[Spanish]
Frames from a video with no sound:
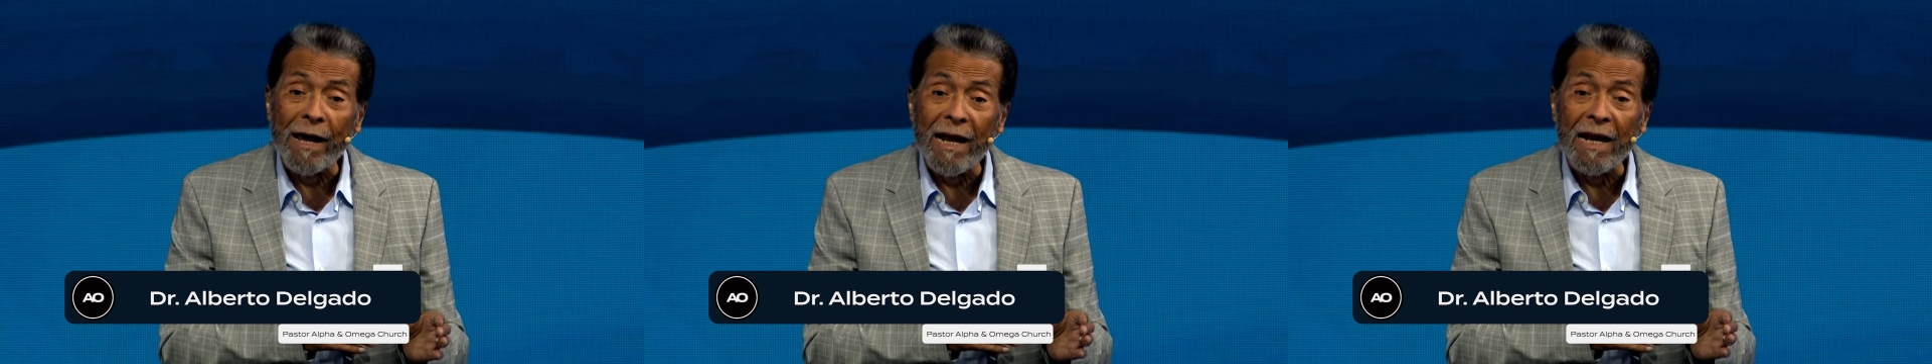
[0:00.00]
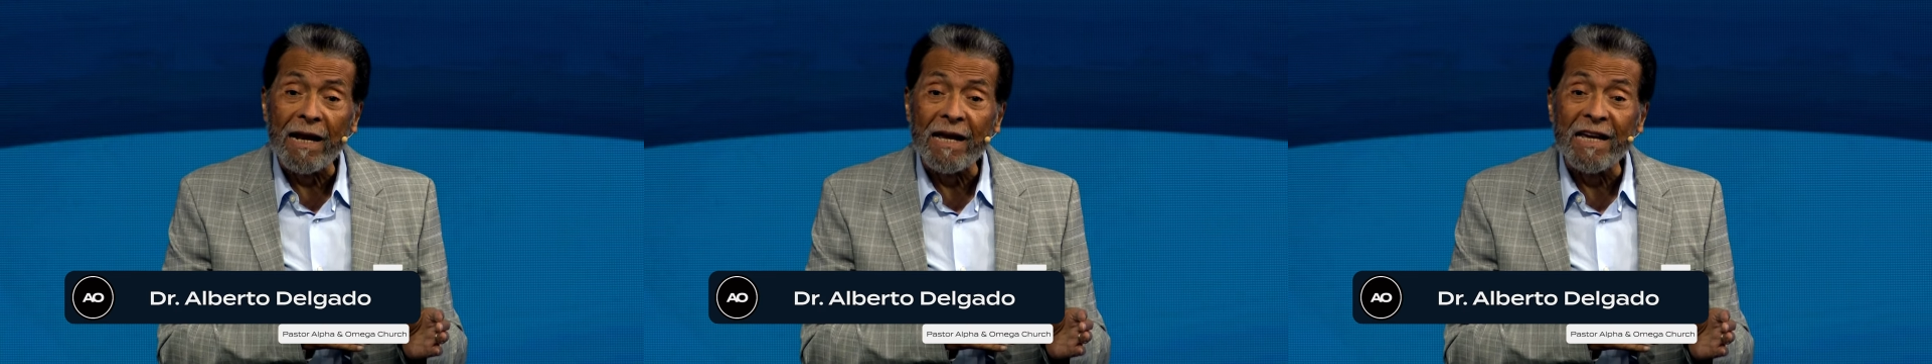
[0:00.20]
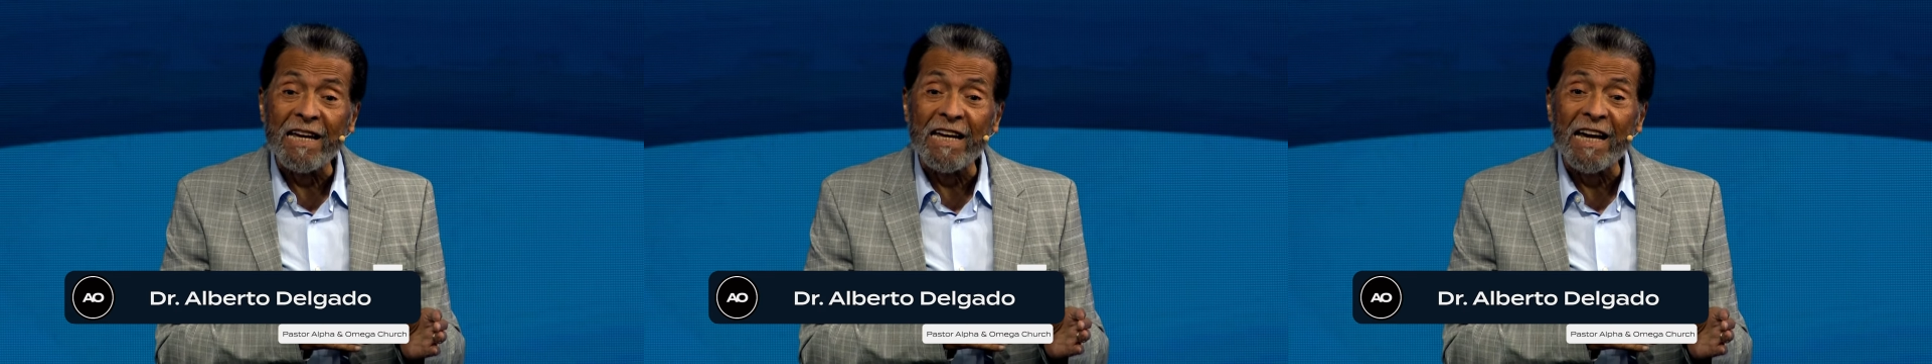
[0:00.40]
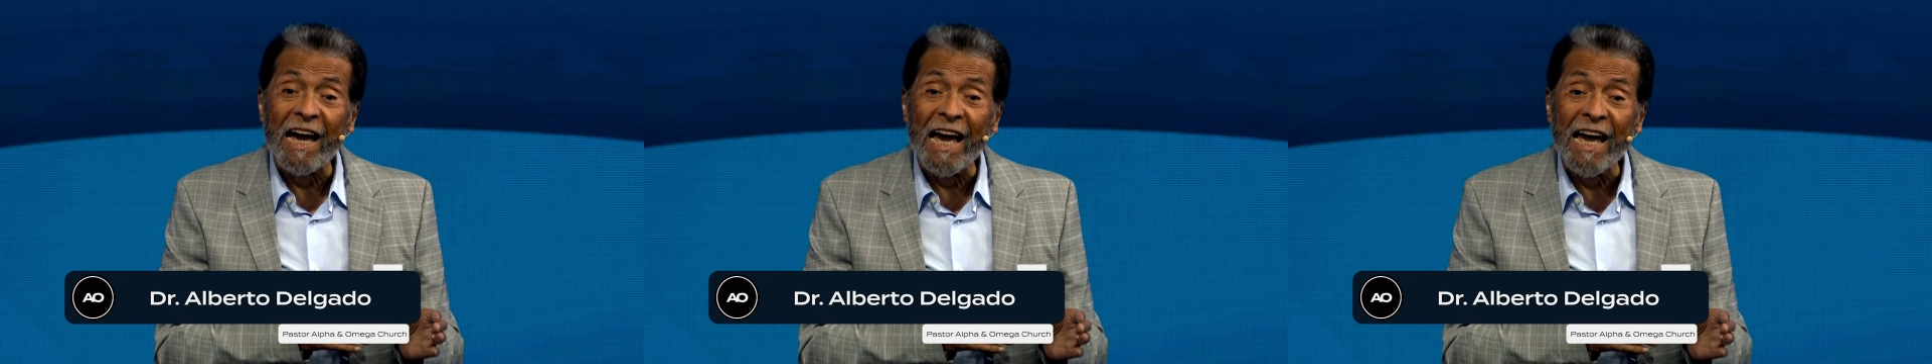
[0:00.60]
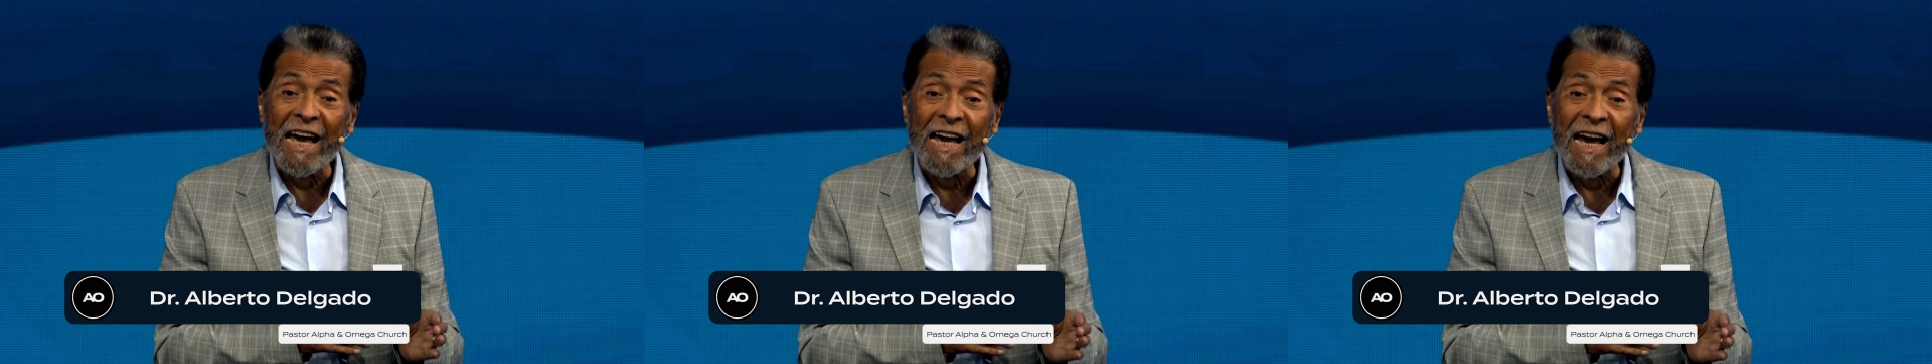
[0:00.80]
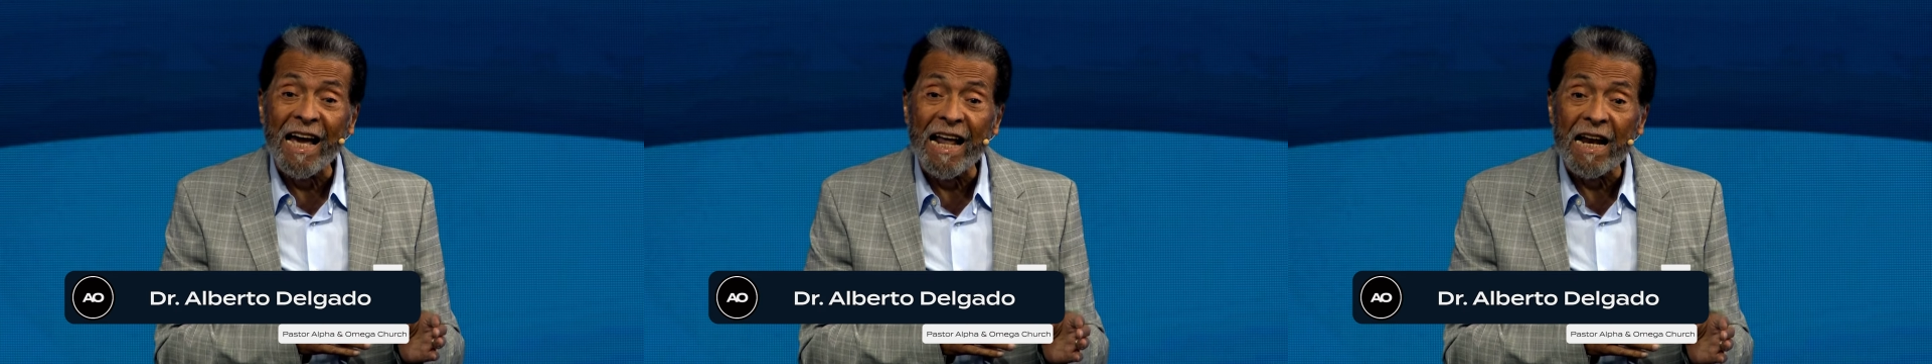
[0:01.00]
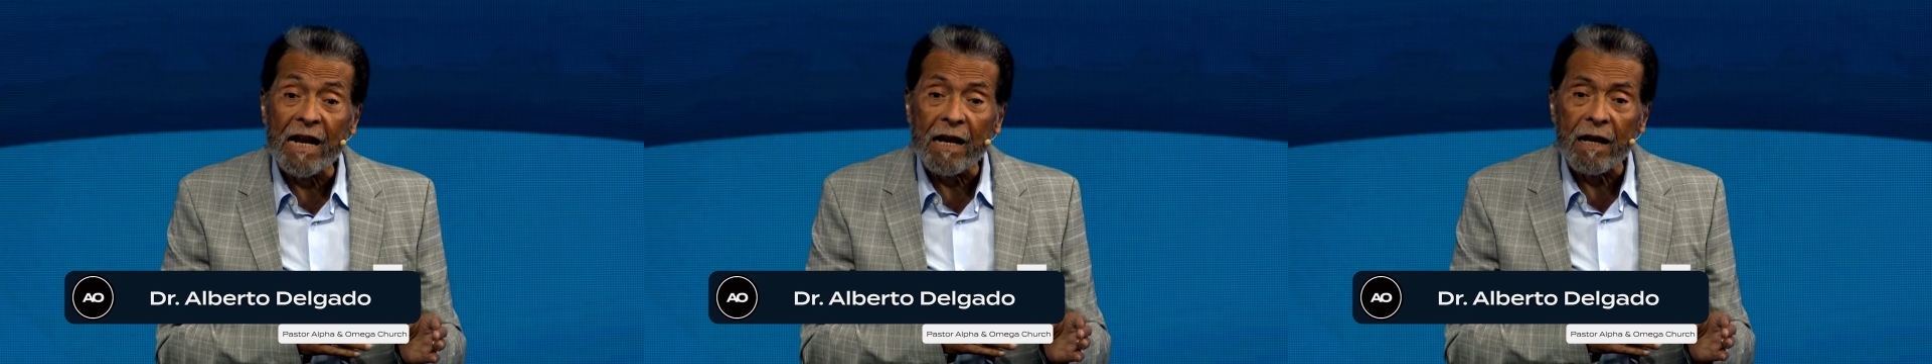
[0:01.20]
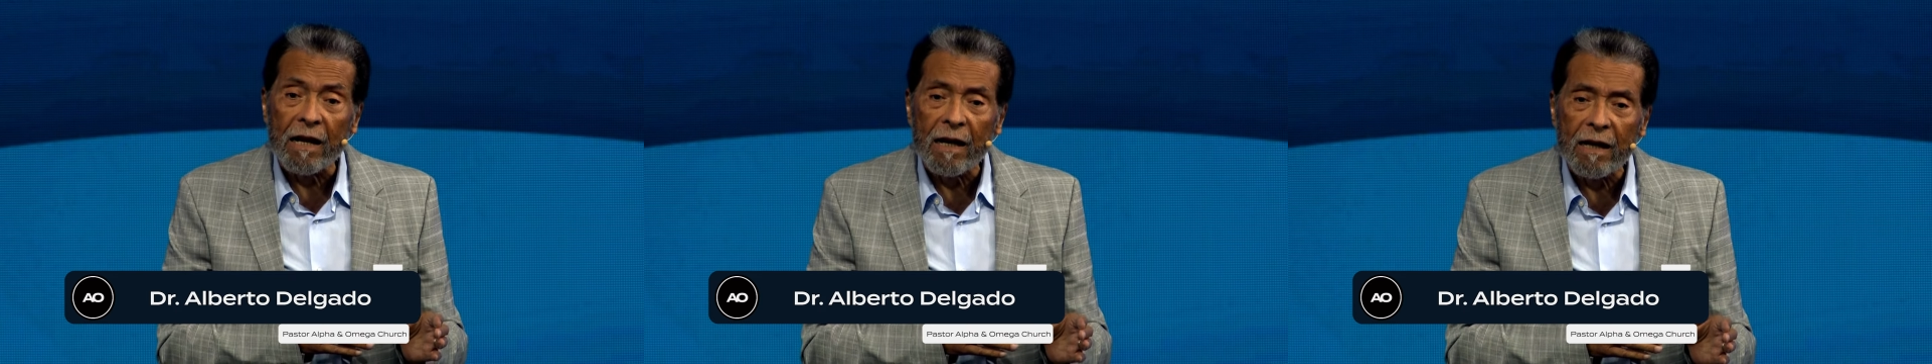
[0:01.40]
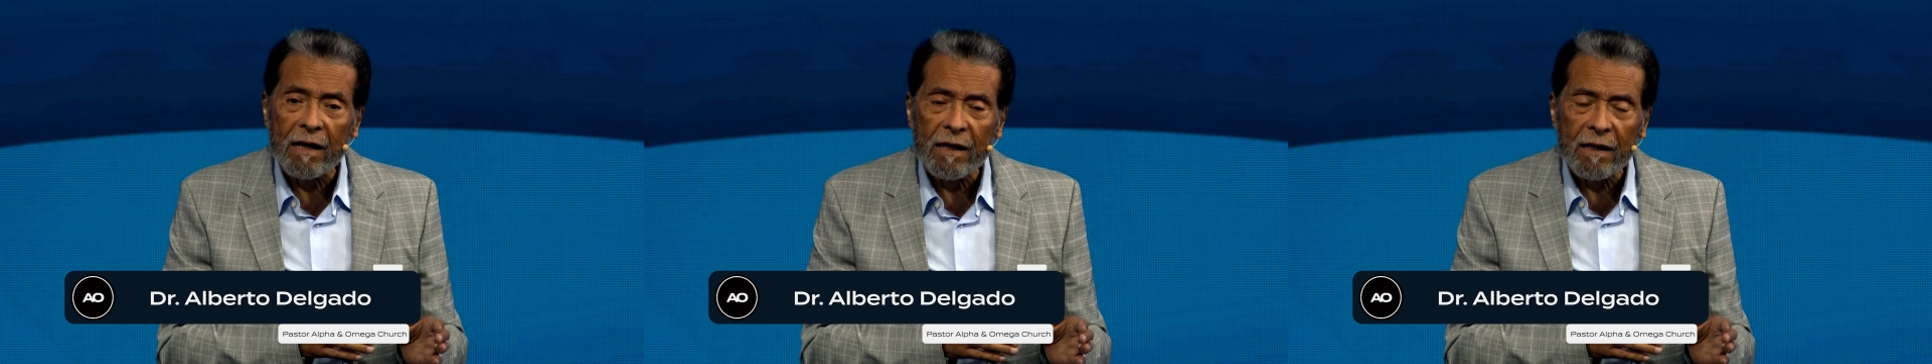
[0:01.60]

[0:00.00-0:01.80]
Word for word: Él y en Él.